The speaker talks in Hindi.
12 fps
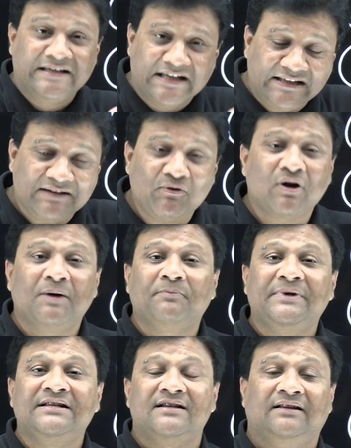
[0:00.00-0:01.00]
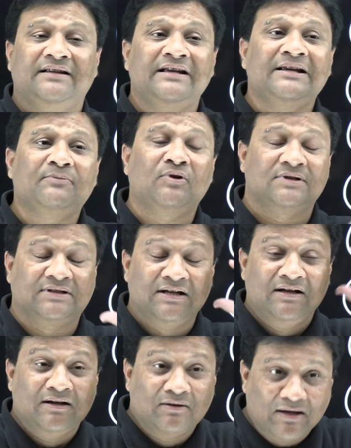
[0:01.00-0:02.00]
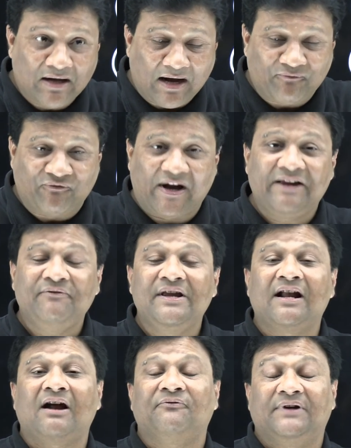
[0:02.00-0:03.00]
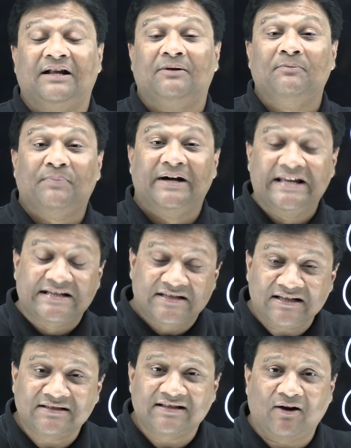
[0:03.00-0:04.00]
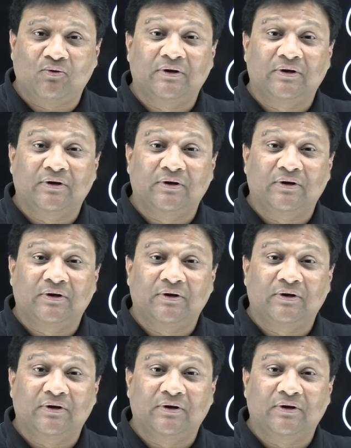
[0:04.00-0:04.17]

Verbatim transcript: कि यदि वो कंपनी चाहती है कि बॉस फाइव ईयर आफ्टर प्रिडिक्शन क्या